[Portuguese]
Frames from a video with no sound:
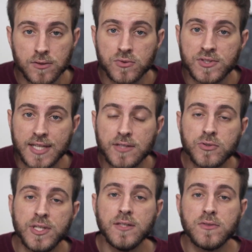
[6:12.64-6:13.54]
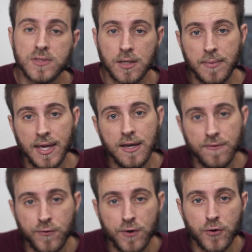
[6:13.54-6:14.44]
são dos Estados Unidos,
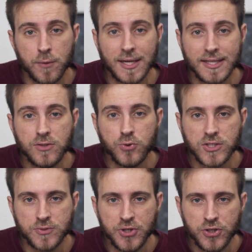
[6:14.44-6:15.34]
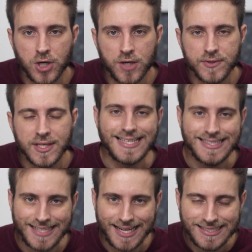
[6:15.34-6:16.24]
também foi formada em 2009, tem
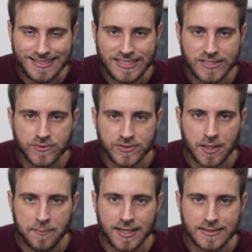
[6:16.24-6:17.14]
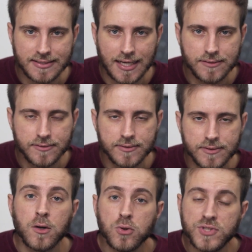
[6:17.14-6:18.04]
três discos também lançados.
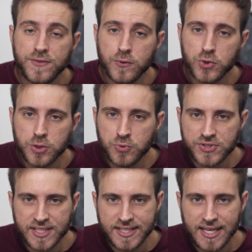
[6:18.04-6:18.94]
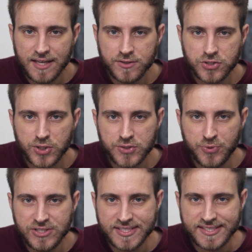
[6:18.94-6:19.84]
Inclusive o último CD de
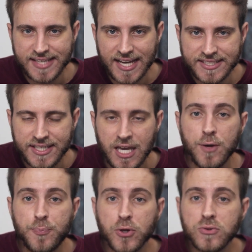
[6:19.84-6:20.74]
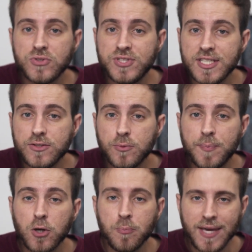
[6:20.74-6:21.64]
2017 foi produzido
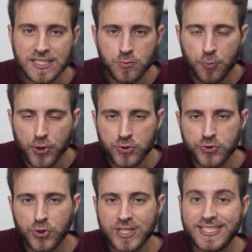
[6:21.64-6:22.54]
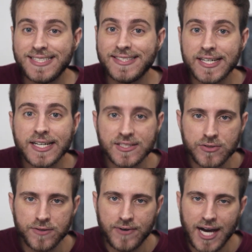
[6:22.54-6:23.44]
pelo mesmo produtor de Circa
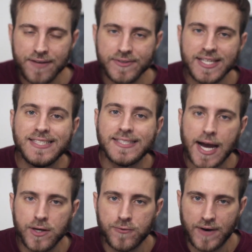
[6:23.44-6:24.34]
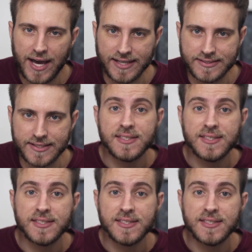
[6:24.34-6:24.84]
Survive e Title Fight,